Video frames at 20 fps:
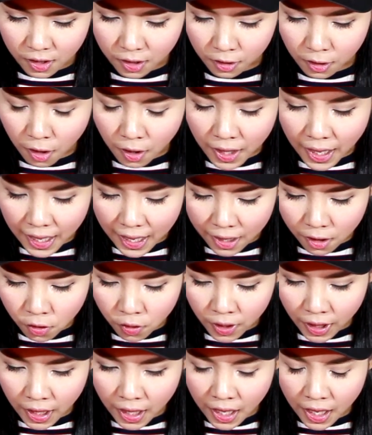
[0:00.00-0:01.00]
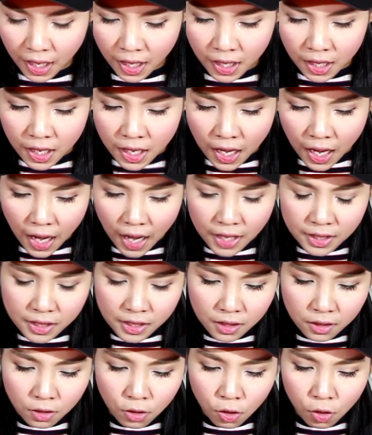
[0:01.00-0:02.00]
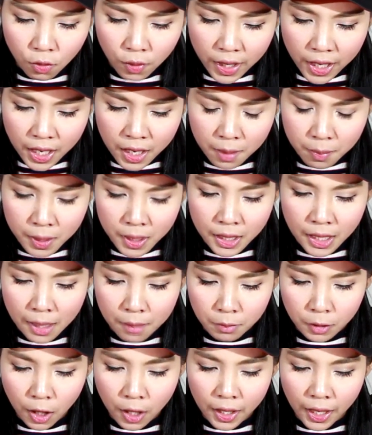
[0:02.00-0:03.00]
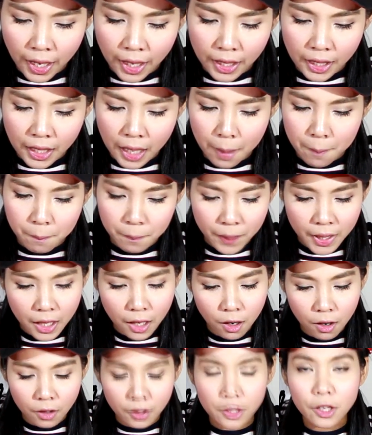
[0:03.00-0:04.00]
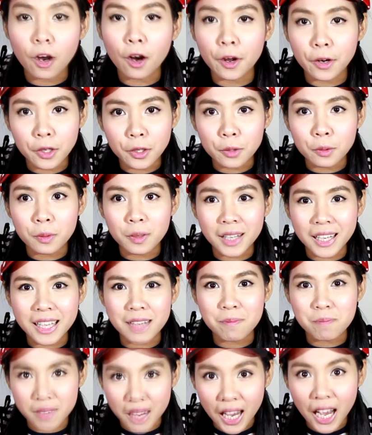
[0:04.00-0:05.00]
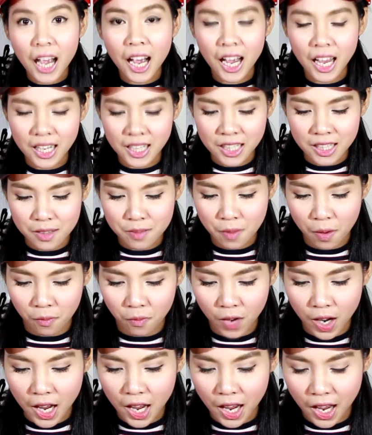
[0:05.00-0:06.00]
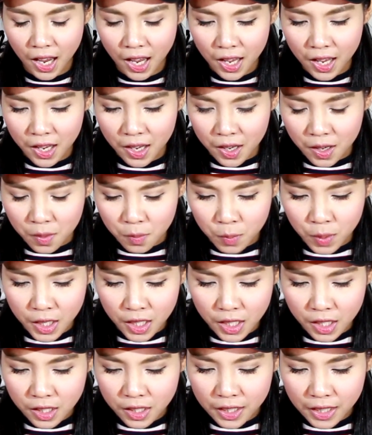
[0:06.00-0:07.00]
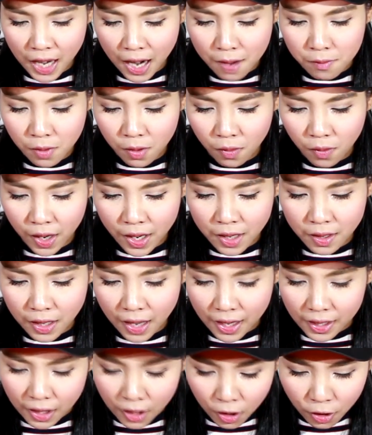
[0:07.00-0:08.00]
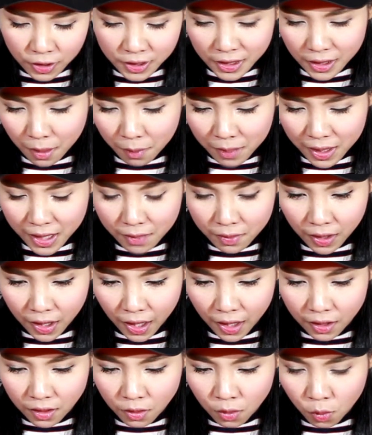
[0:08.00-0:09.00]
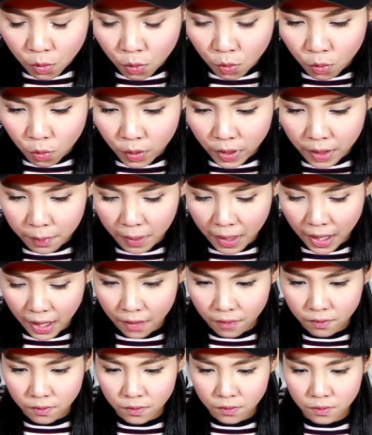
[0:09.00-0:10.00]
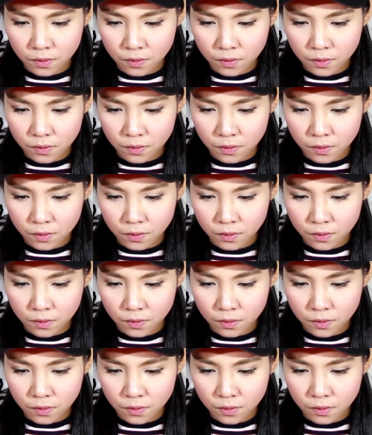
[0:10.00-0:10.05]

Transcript: น้องๆ หลายๆคนนะคะ อาจจะงงว่าเอ๊ะพี่ทำตอนไหนกลับไปลองย้อนดูคลิปนะคะที่แบบว่าพี่เคยทำเอาไว้ อันนั้นก็รสสตรอเบอรี่เหมือนกันมูนี่มาแล้ว